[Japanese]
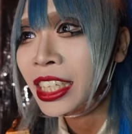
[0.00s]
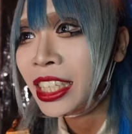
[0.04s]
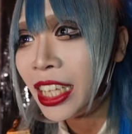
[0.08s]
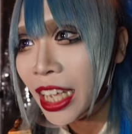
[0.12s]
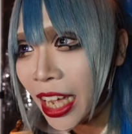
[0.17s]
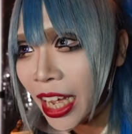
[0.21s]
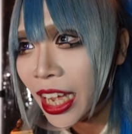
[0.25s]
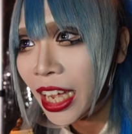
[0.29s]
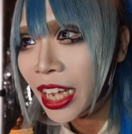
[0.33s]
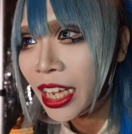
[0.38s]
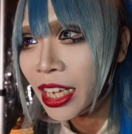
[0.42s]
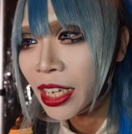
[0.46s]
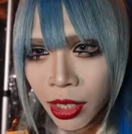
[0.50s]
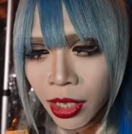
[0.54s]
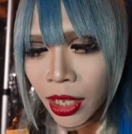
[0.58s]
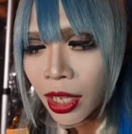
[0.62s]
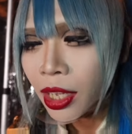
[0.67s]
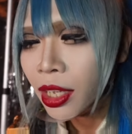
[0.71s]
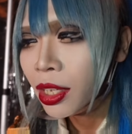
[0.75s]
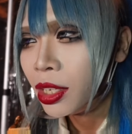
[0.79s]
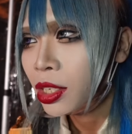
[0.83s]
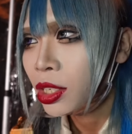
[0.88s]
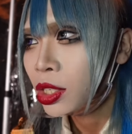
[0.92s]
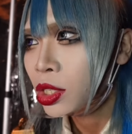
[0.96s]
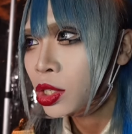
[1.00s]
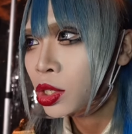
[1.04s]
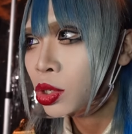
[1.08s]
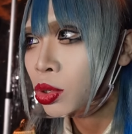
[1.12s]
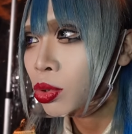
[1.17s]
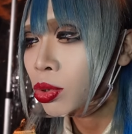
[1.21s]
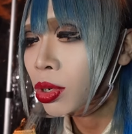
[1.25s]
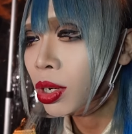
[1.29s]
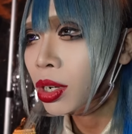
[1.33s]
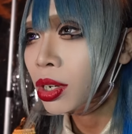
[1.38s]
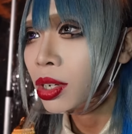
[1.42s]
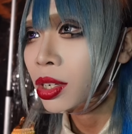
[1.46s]
歳え
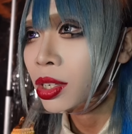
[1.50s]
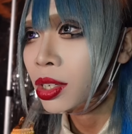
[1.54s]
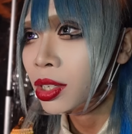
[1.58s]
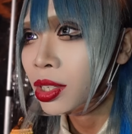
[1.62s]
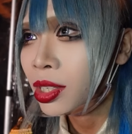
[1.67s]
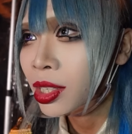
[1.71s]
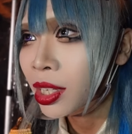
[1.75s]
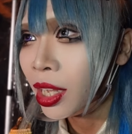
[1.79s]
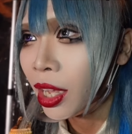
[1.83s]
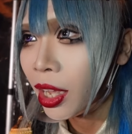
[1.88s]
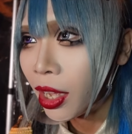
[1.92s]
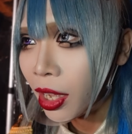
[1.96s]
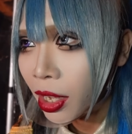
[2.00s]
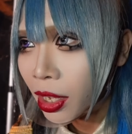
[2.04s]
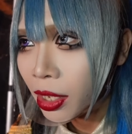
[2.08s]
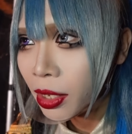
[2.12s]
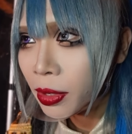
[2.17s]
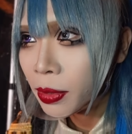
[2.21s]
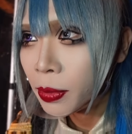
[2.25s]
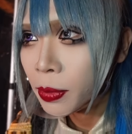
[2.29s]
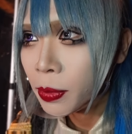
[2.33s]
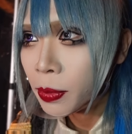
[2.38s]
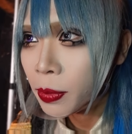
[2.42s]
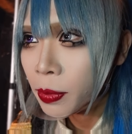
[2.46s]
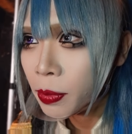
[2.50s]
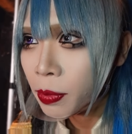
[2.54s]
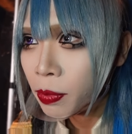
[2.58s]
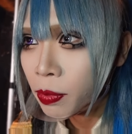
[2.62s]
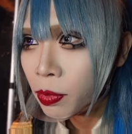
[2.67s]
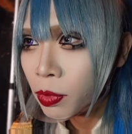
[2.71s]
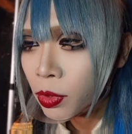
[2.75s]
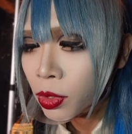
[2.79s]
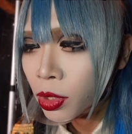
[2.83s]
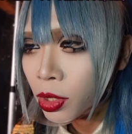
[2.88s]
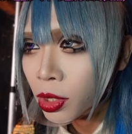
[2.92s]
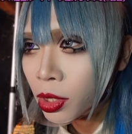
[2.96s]
小学生、う
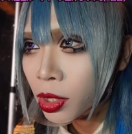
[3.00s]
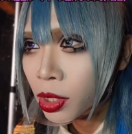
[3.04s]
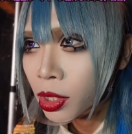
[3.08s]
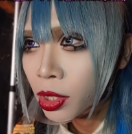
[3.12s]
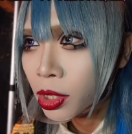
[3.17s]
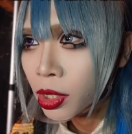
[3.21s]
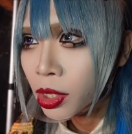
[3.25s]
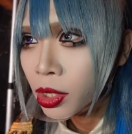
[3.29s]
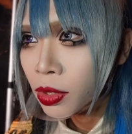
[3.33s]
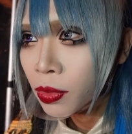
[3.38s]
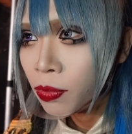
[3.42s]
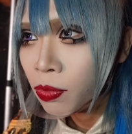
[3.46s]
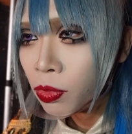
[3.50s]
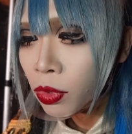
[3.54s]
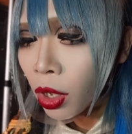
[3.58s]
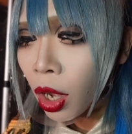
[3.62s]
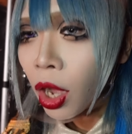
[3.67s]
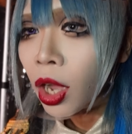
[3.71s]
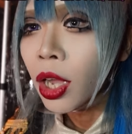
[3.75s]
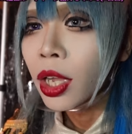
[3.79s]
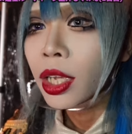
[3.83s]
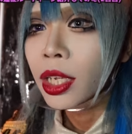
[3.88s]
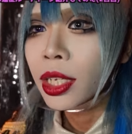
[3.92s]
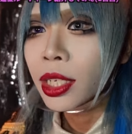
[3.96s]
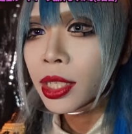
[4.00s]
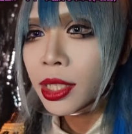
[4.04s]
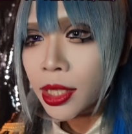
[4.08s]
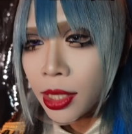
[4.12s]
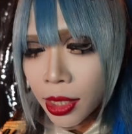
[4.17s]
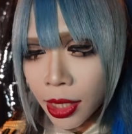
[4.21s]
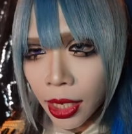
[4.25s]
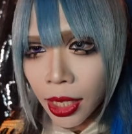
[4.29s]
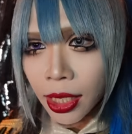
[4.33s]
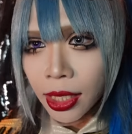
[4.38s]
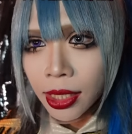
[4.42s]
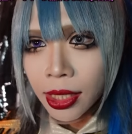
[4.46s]
1年生あ
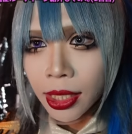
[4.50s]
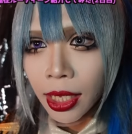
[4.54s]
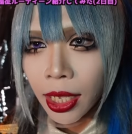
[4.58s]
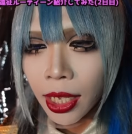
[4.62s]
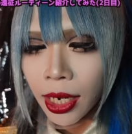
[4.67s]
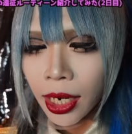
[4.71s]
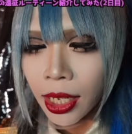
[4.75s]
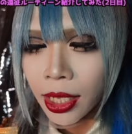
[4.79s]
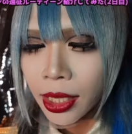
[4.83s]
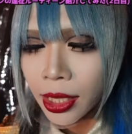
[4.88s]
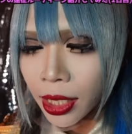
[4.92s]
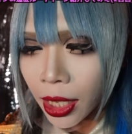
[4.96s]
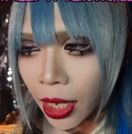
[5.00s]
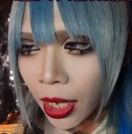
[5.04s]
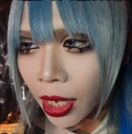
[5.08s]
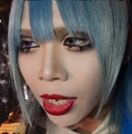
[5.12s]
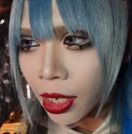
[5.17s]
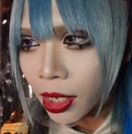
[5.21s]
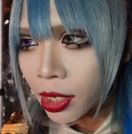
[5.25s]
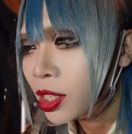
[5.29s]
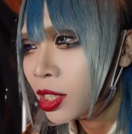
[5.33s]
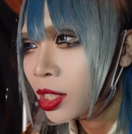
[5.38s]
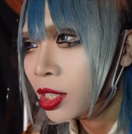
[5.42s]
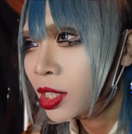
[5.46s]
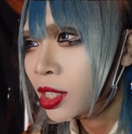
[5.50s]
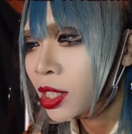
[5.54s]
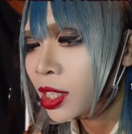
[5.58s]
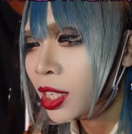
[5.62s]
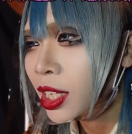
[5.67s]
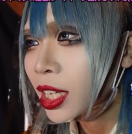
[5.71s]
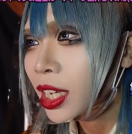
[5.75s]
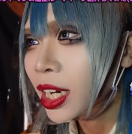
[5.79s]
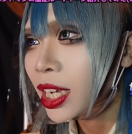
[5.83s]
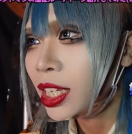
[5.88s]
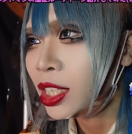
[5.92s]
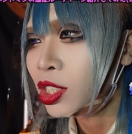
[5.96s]
1年生なんだ好
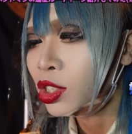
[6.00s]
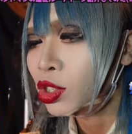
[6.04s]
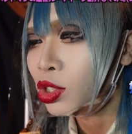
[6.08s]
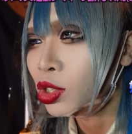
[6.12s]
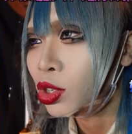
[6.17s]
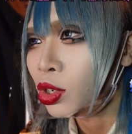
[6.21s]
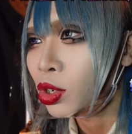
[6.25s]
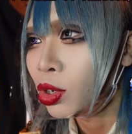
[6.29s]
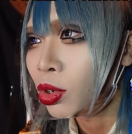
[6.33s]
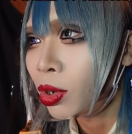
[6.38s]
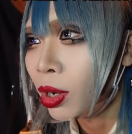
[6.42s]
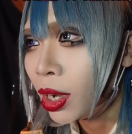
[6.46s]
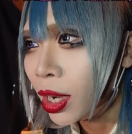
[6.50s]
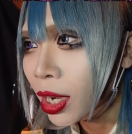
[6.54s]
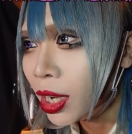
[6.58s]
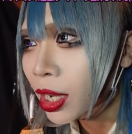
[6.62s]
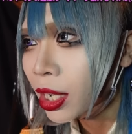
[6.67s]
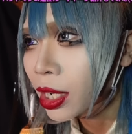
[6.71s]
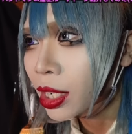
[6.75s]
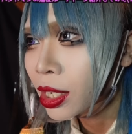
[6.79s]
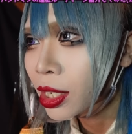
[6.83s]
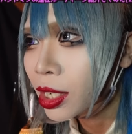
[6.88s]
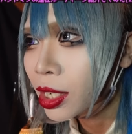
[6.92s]
きな授業は